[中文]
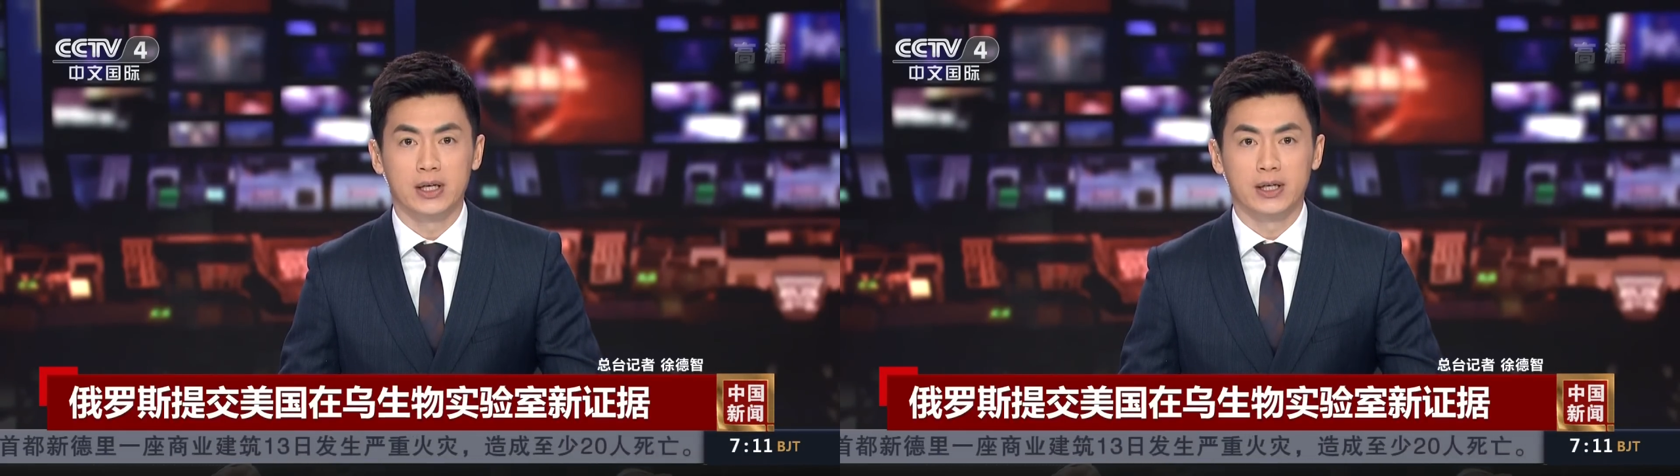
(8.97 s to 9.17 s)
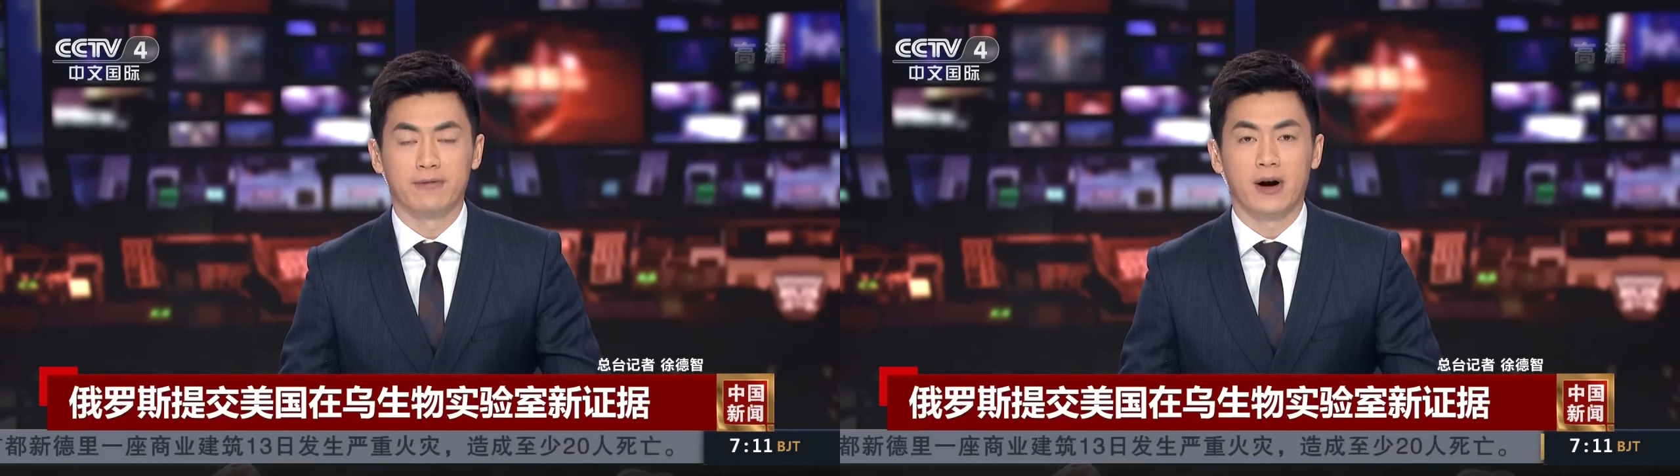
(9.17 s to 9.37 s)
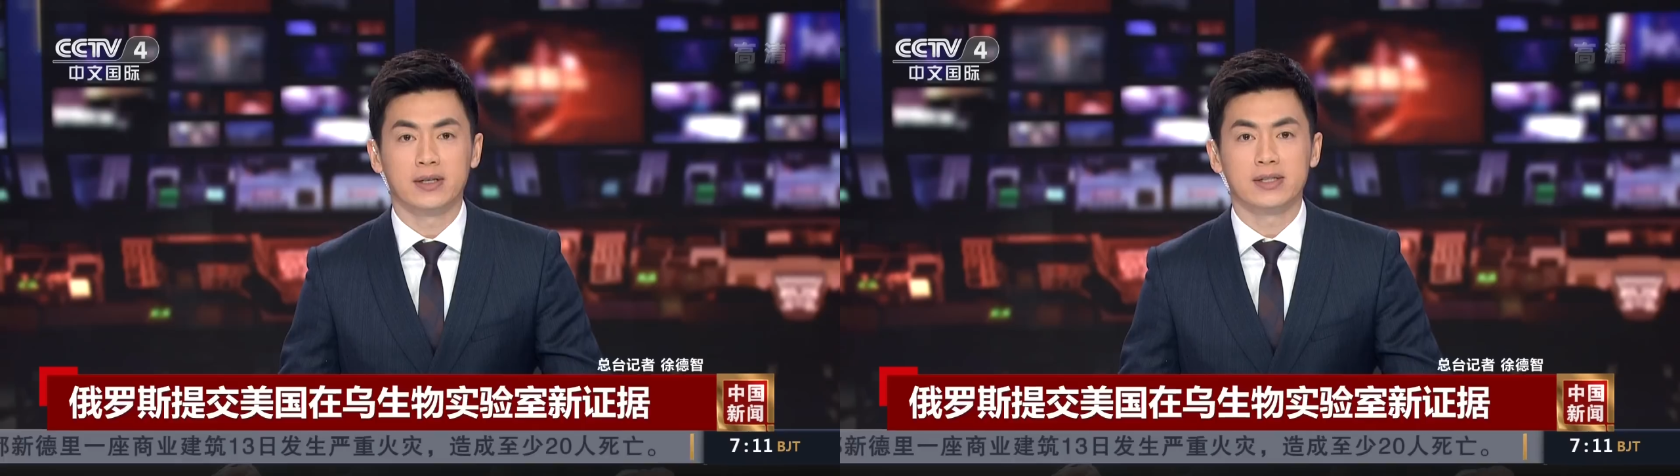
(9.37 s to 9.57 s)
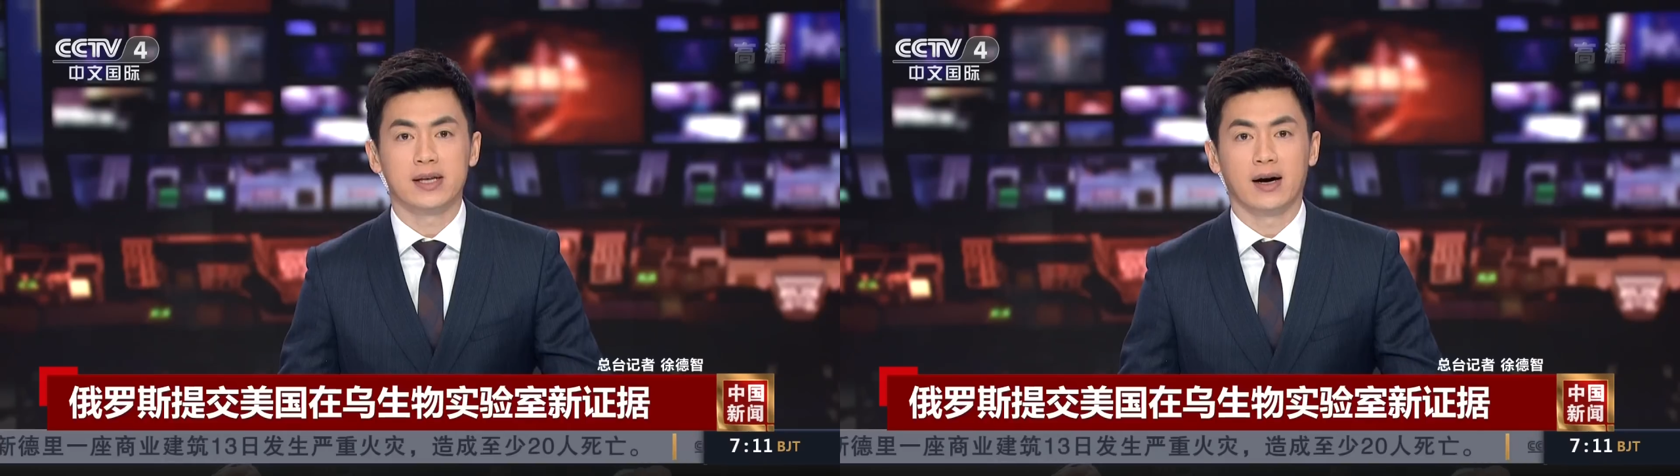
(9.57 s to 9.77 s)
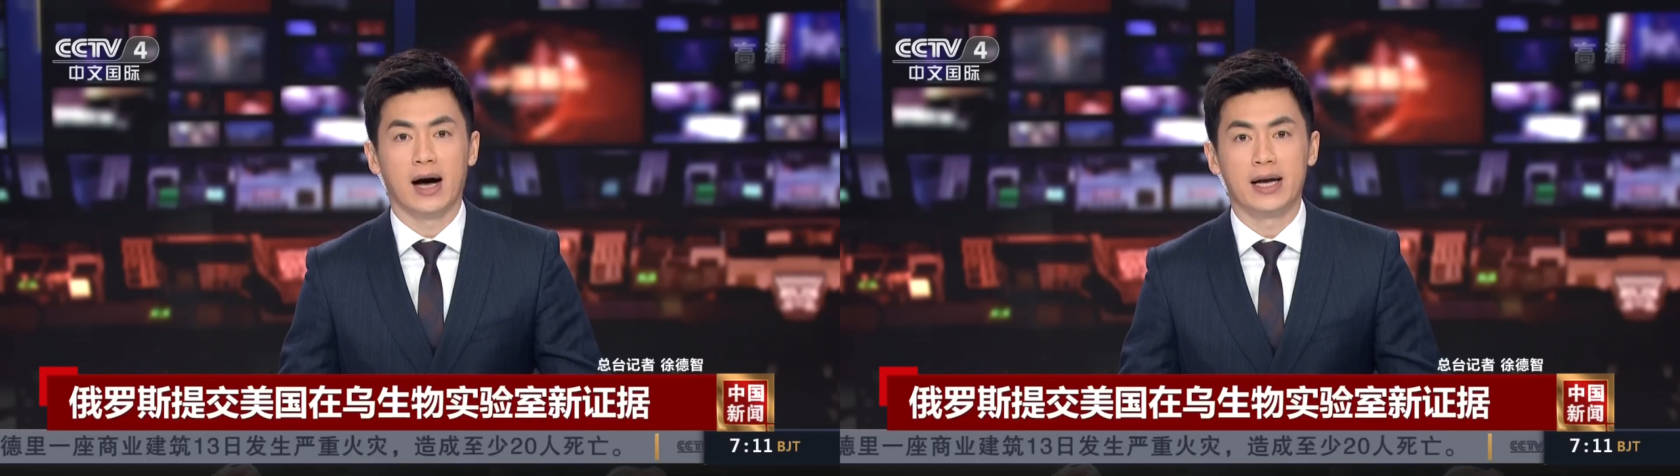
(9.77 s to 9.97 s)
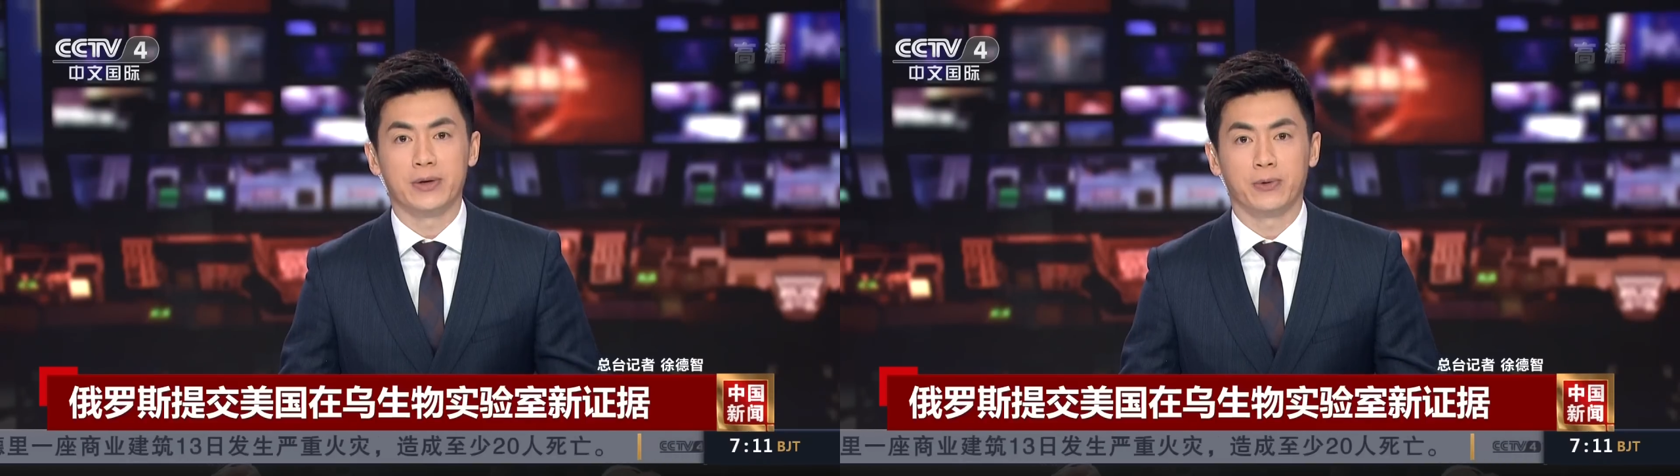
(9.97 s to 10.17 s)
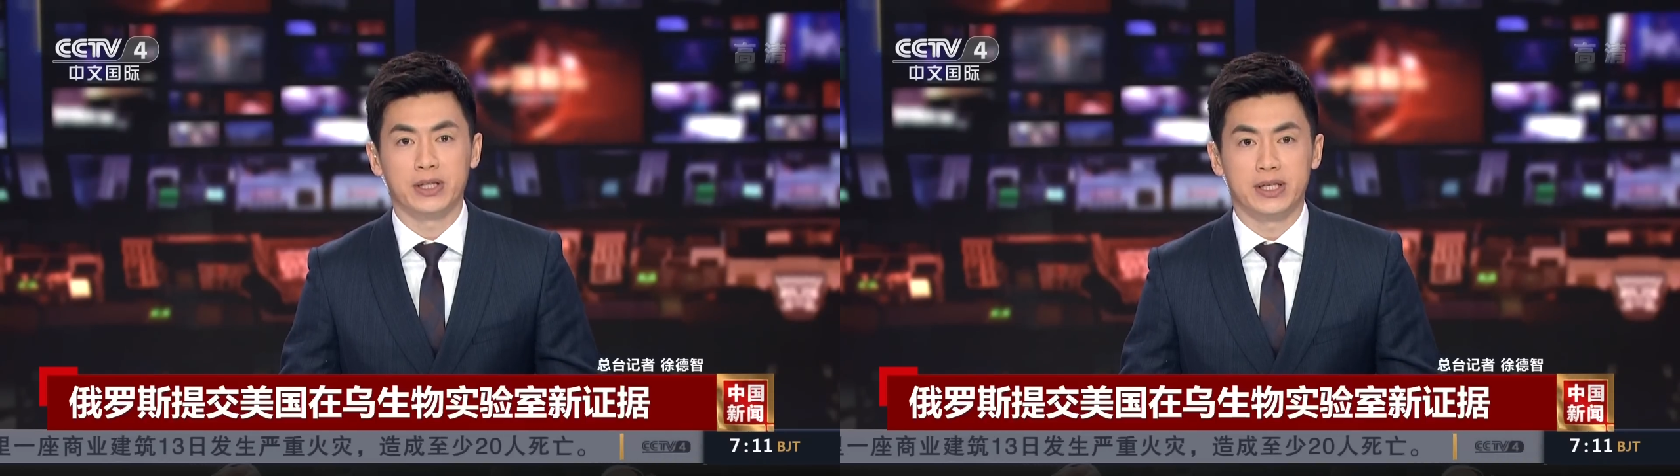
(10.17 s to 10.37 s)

俄方向安理会